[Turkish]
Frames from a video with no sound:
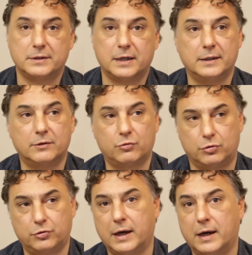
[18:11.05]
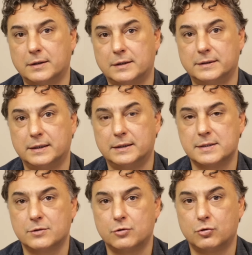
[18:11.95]
Hani Türkiye hakkında
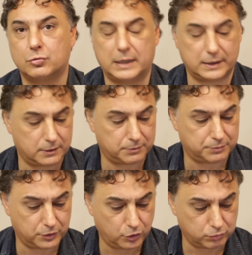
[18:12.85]
nasıl yorumlar yapılıyor?